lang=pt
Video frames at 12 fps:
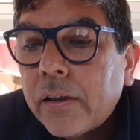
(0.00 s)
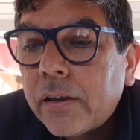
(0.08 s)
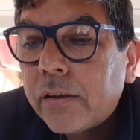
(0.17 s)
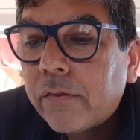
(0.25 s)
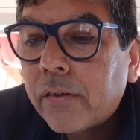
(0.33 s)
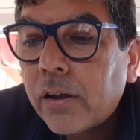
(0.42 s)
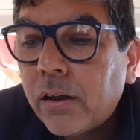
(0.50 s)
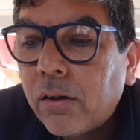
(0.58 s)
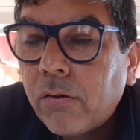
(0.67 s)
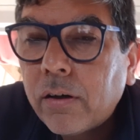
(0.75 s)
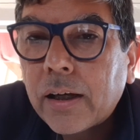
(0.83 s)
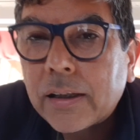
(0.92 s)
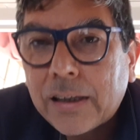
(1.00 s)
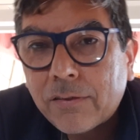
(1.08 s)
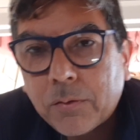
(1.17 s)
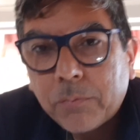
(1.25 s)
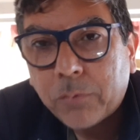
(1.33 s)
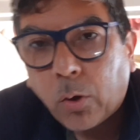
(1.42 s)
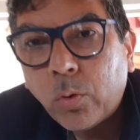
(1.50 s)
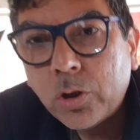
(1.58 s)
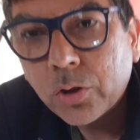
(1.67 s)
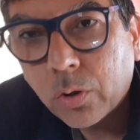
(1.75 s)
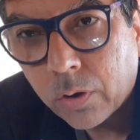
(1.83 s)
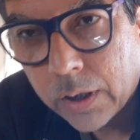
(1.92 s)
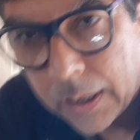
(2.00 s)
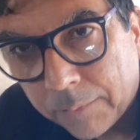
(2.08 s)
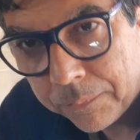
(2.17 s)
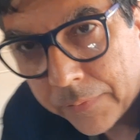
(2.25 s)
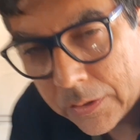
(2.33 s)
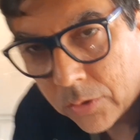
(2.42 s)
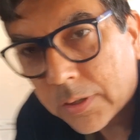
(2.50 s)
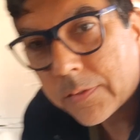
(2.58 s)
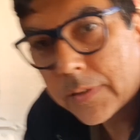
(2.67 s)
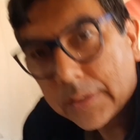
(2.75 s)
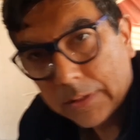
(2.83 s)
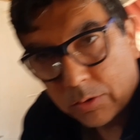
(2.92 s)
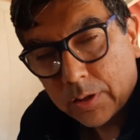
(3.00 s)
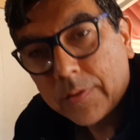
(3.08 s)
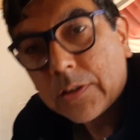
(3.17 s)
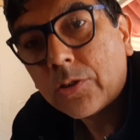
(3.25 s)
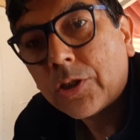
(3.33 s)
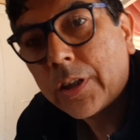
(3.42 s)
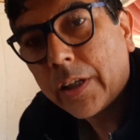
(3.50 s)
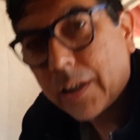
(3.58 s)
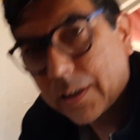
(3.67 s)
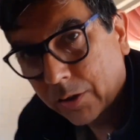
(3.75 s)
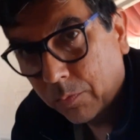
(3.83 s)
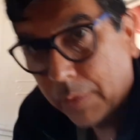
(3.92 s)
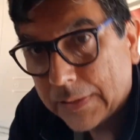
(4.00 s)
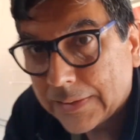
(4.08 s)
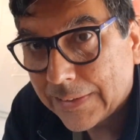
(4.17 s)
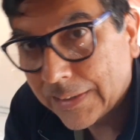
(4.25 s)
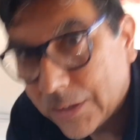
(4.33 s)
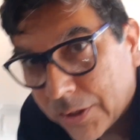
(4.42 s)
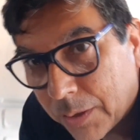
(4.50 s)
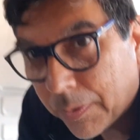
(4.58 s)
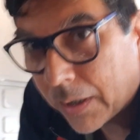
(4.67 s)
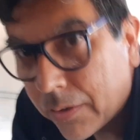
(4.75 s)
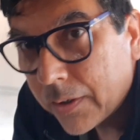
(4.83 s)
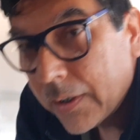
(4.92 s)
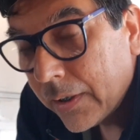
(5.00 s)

Então ela tava ruim de colocar. Das outras vezes, da outra vez que eu tirei, ela deu bastante trabalho.